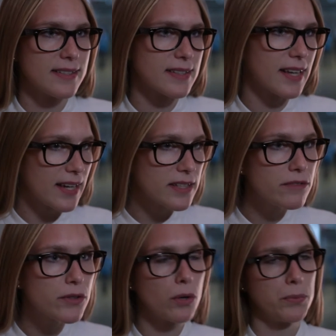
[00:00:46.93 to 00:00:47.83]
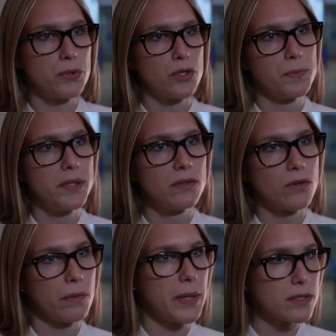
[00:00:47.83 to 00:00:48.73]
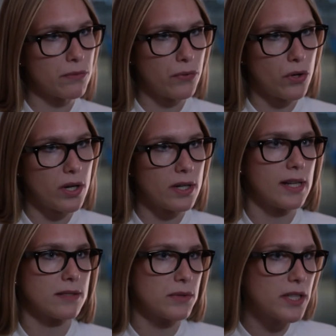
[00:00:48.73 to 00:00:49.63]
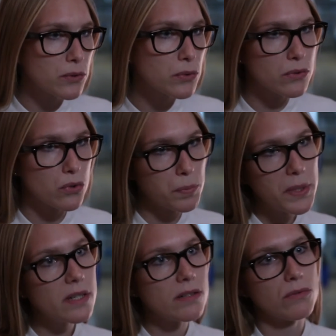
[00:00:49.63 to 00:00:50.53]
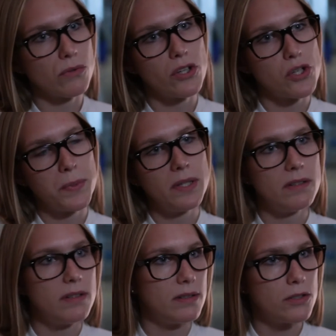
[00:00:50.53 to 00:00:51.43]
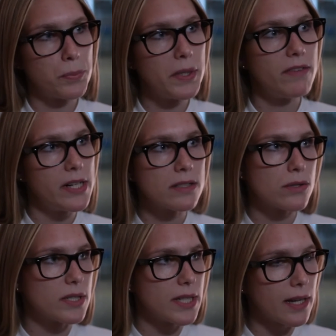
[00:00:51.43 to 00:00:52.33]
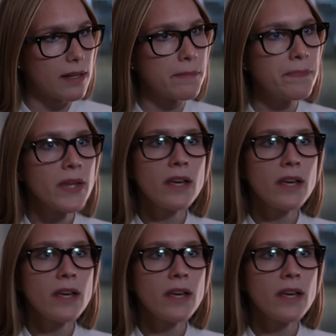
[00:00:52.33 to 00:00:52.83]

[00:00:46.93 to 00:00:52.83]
das kreative Computerspielen noch mehr zu fördern, also nicht nur zu spielen und neue Spiel, äh, Spielewelten zu entdecken,